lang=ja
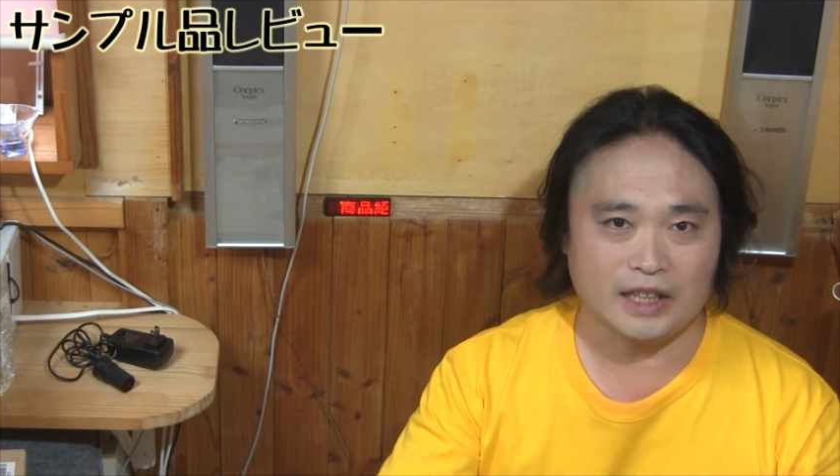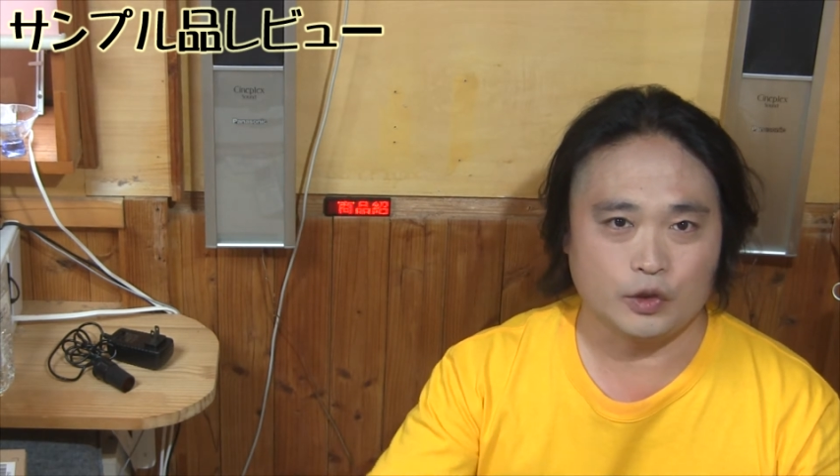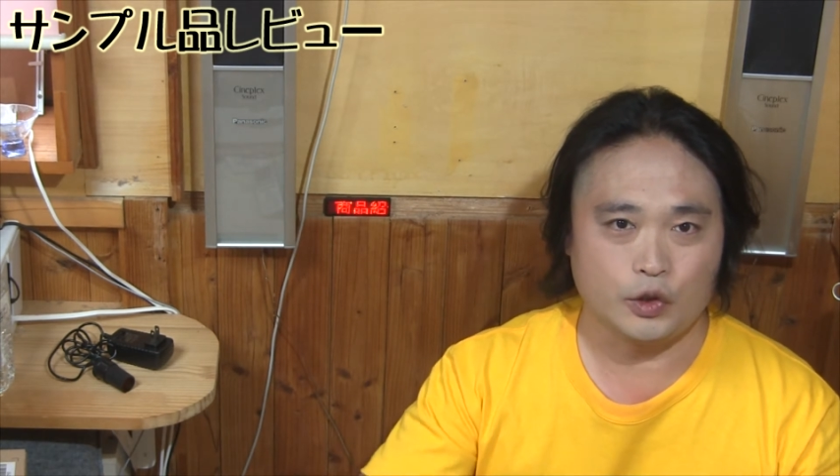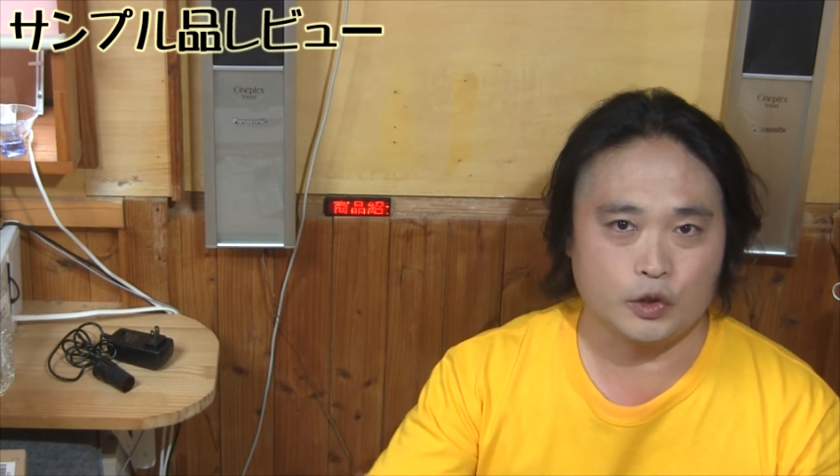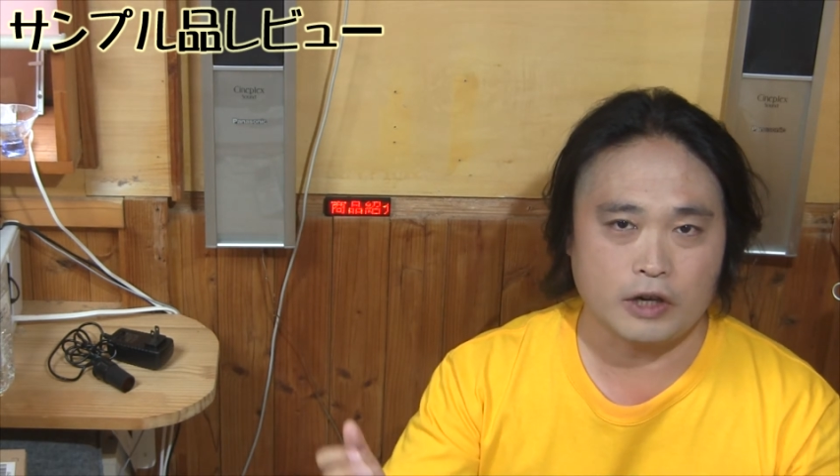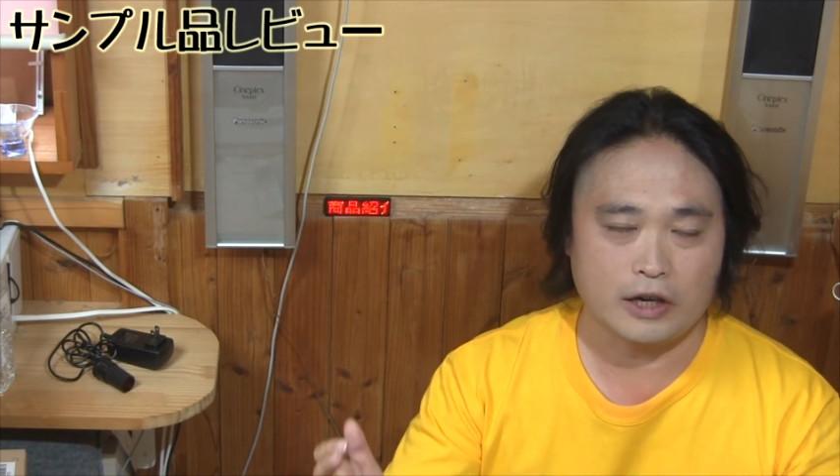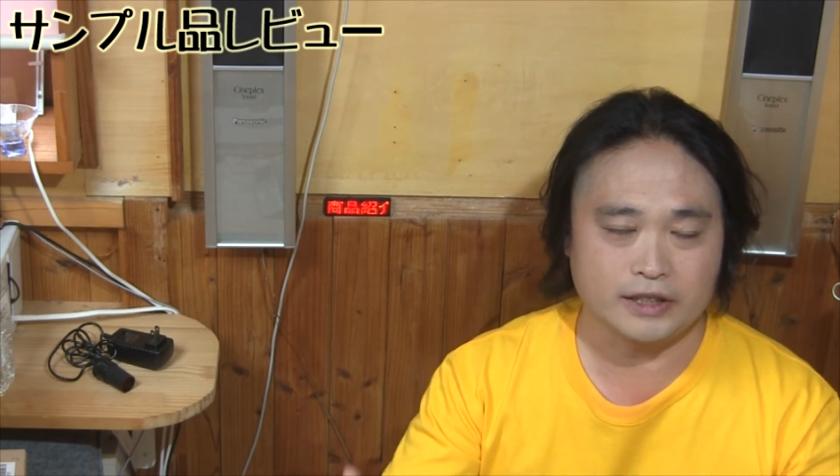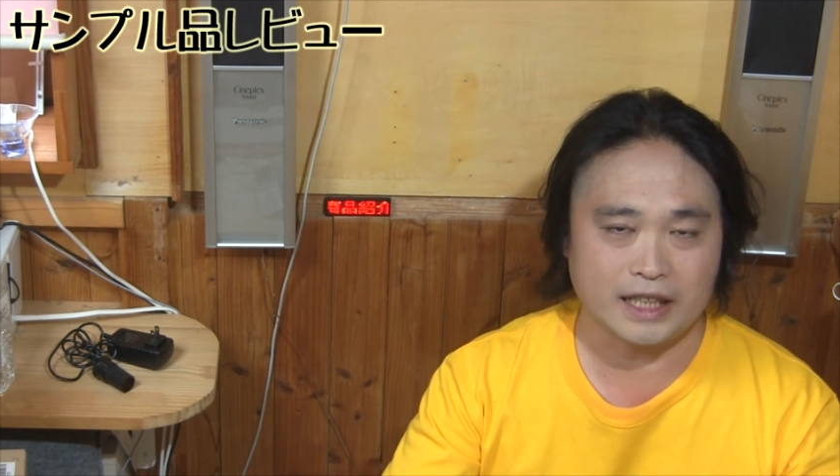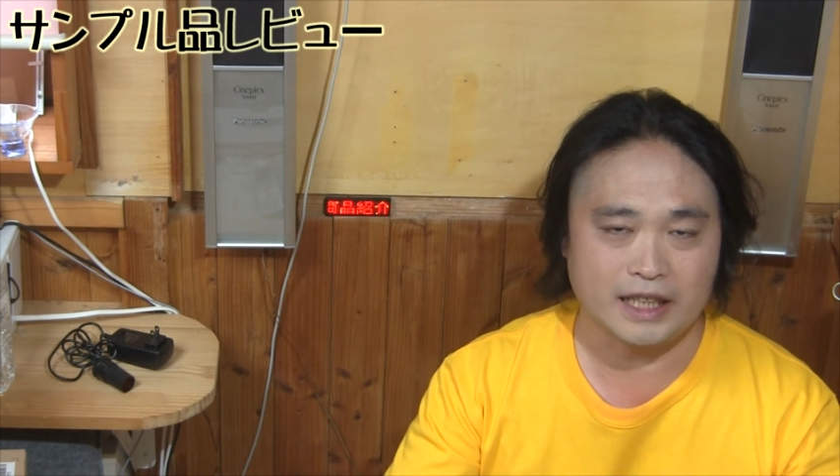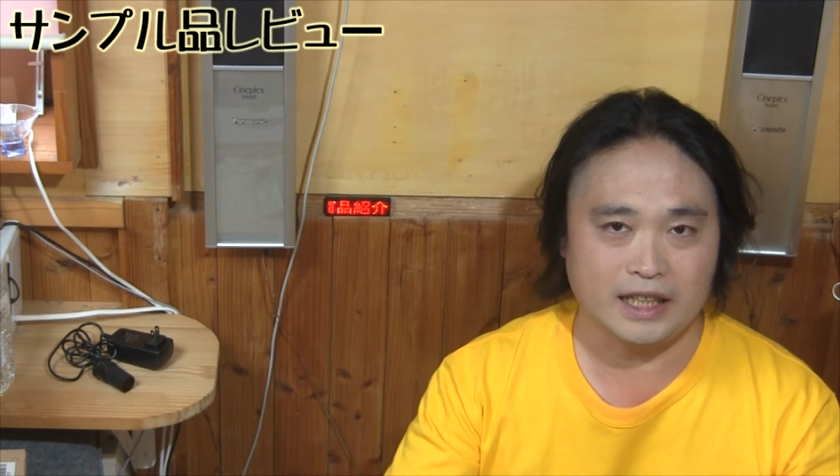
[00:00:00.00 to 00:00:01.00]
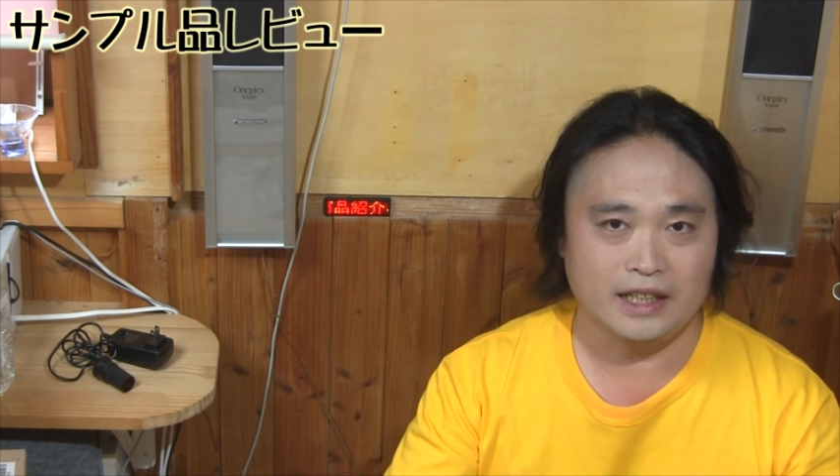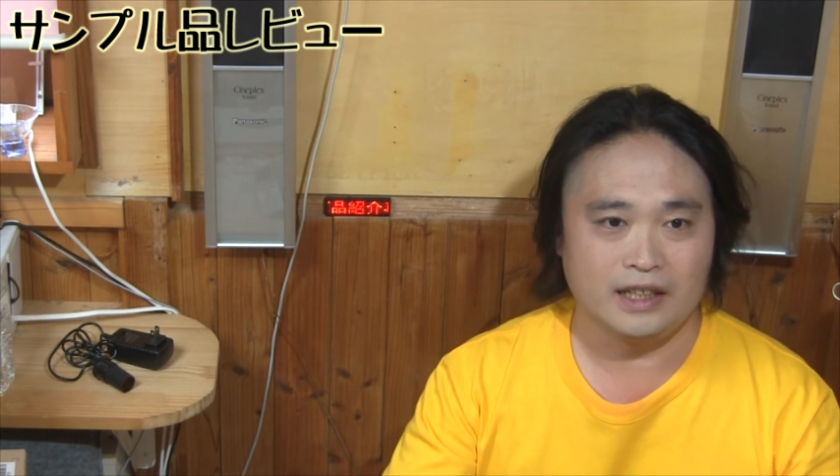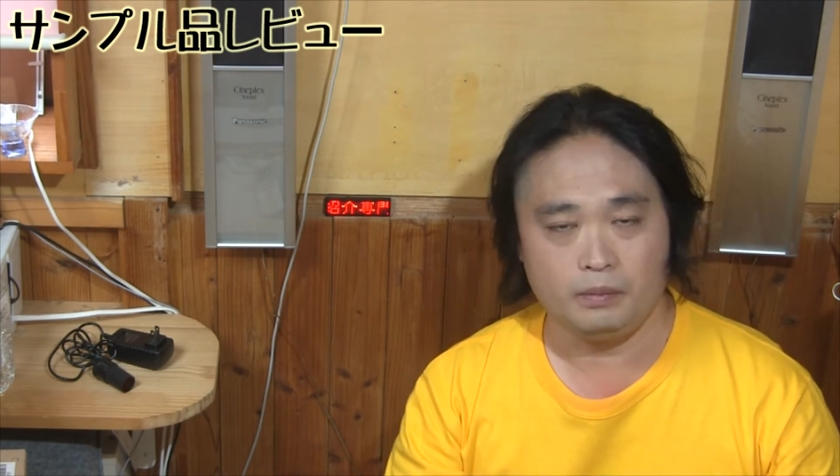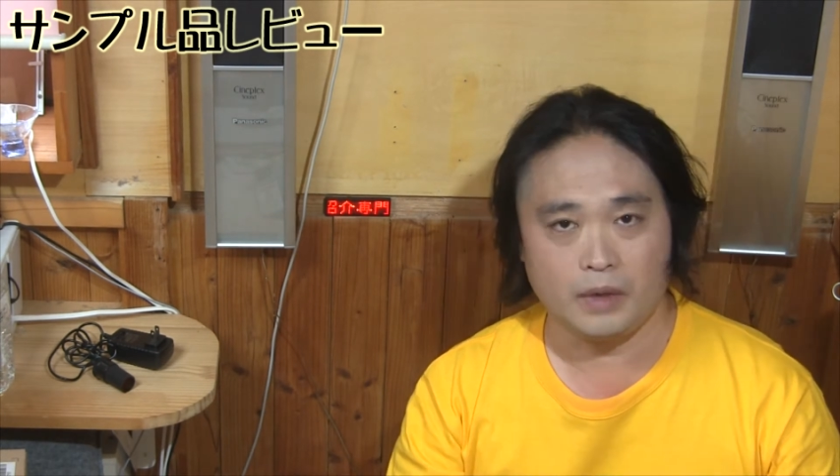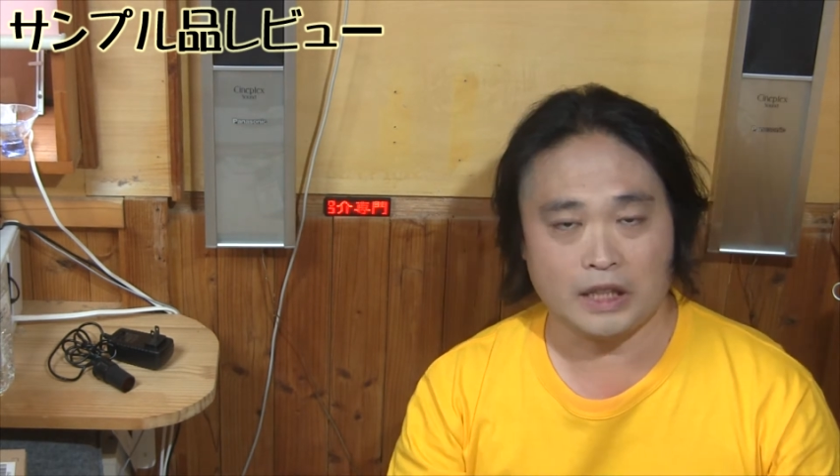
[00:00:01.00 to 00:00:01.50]
あと宿泊先、
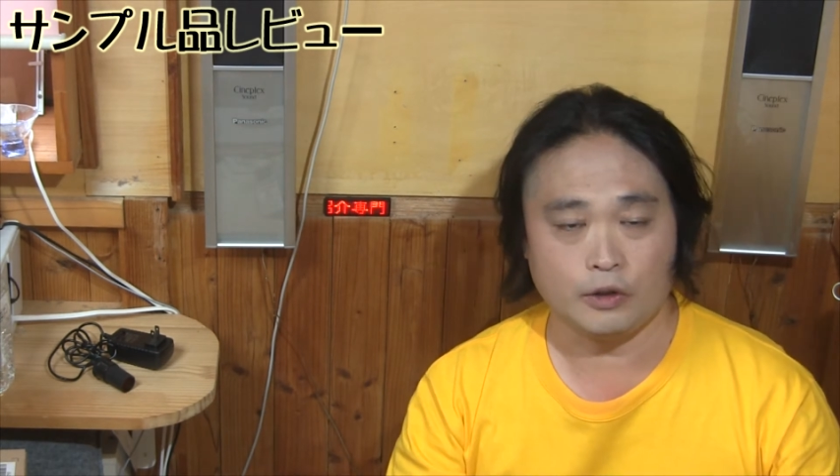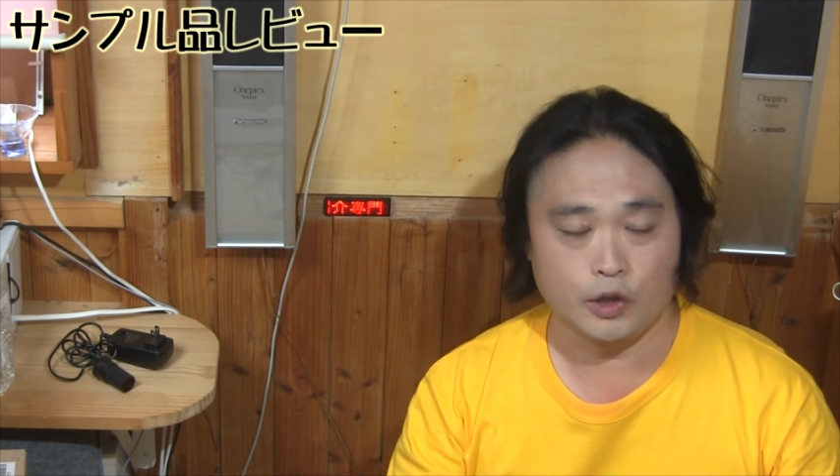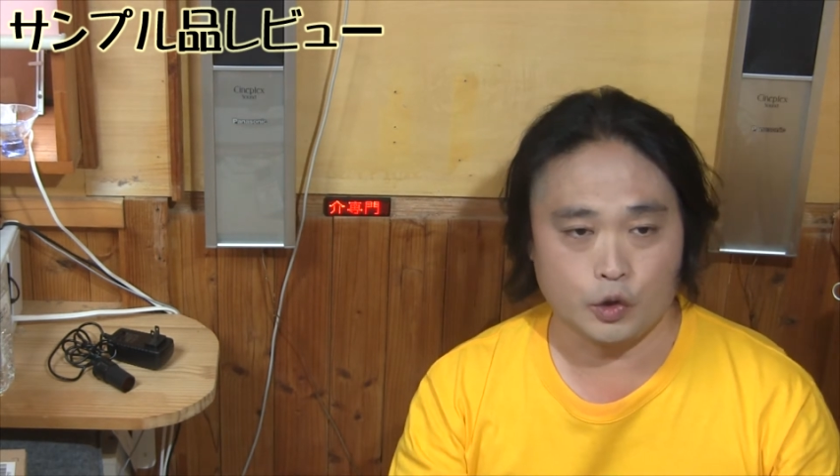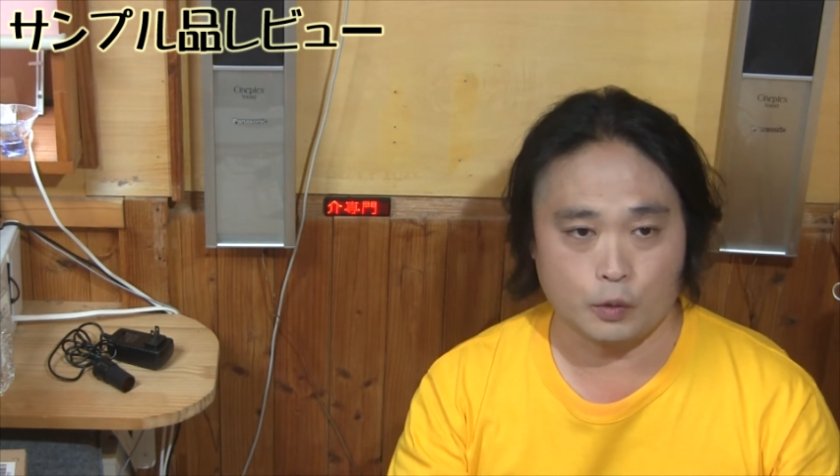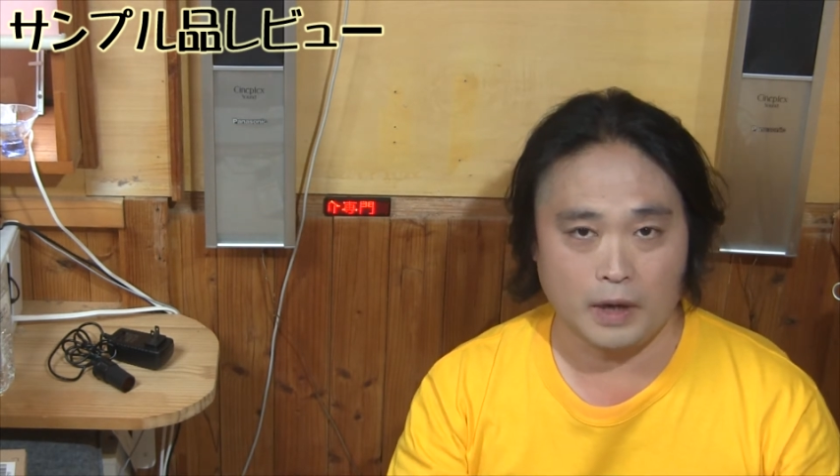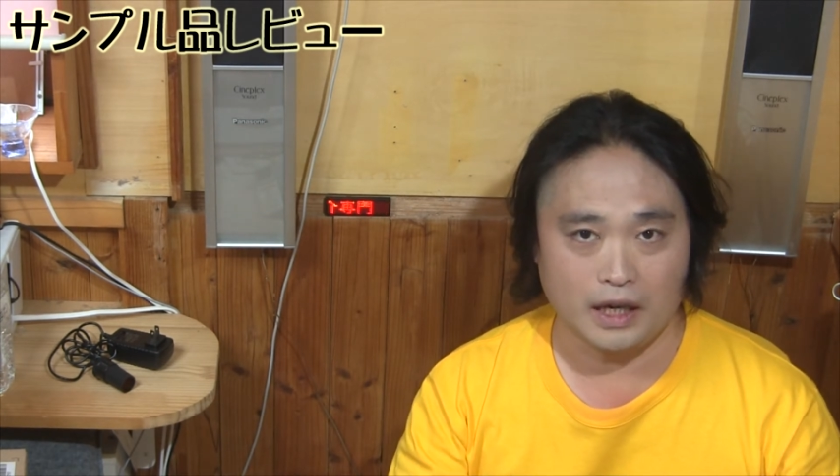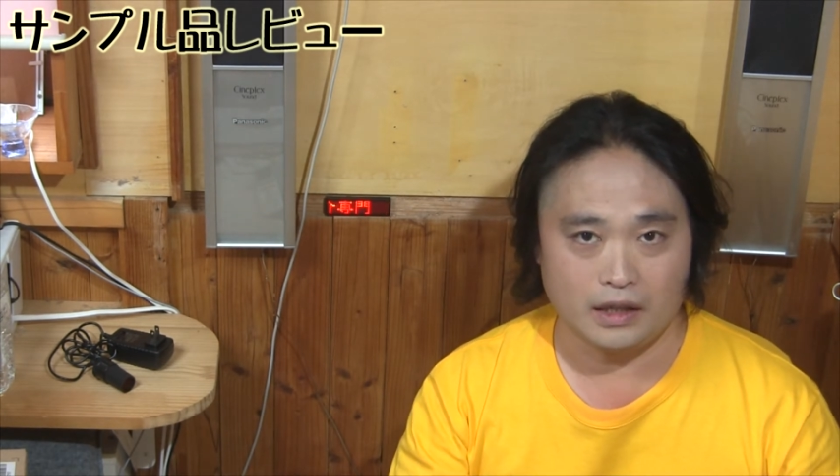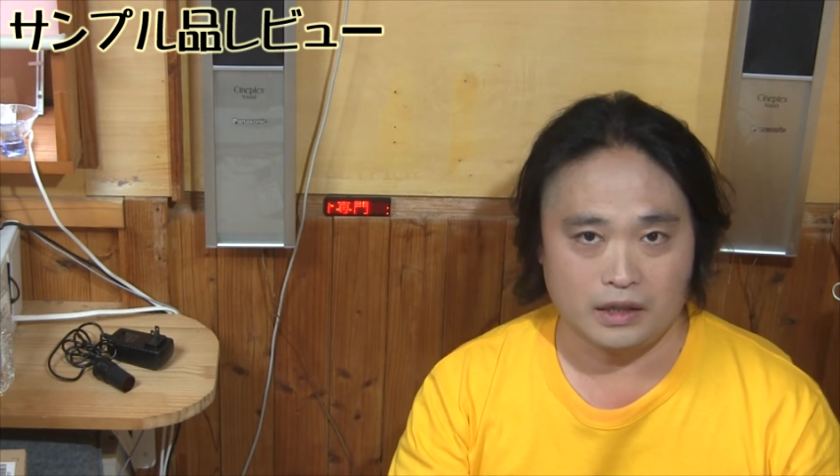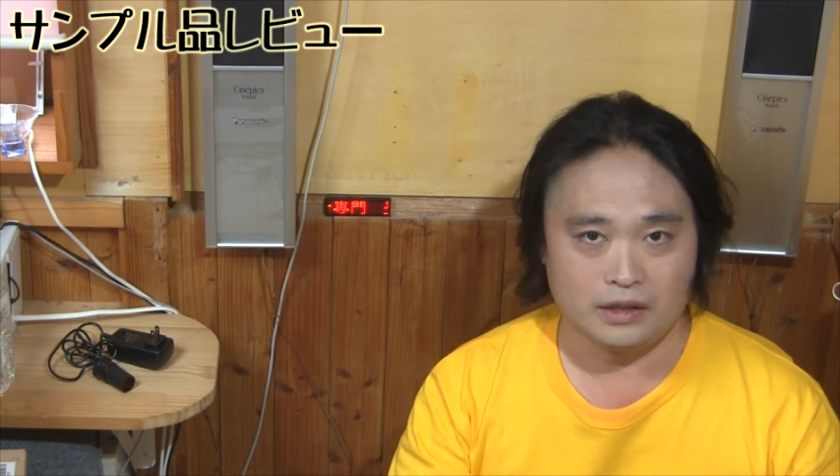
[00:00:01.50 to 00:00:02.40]
あとは職場。